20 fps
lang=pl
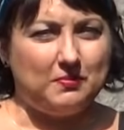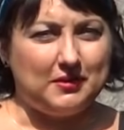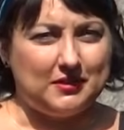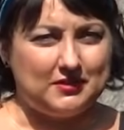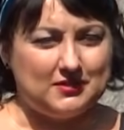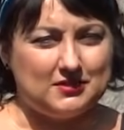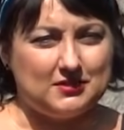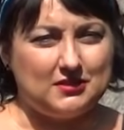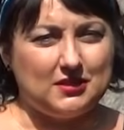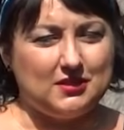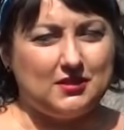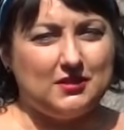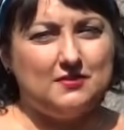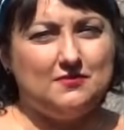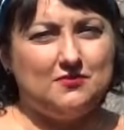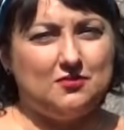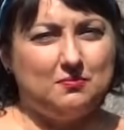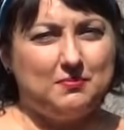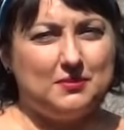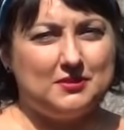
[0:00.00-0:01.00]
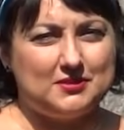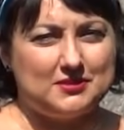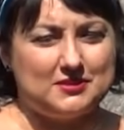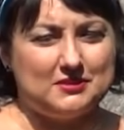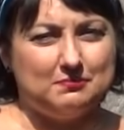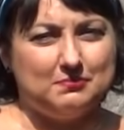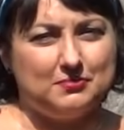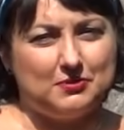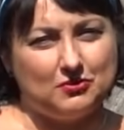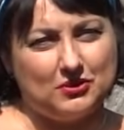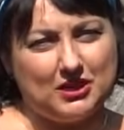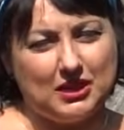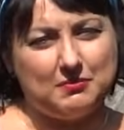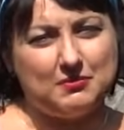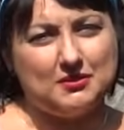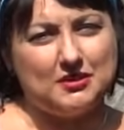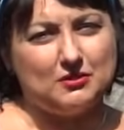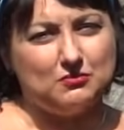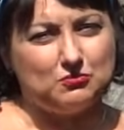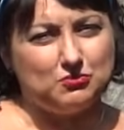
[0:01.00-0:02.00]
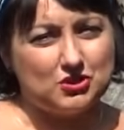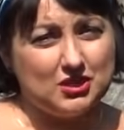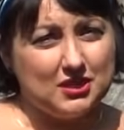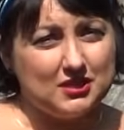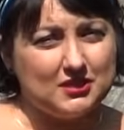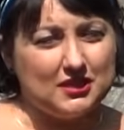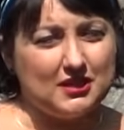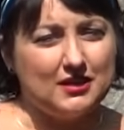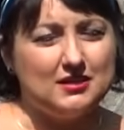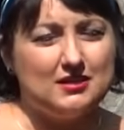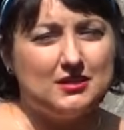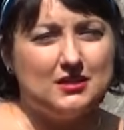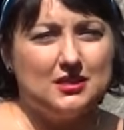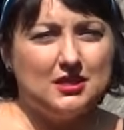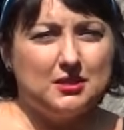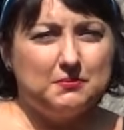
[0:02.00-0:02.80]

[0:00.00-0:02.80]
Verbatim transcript: obecnie w obecnym programie nauczania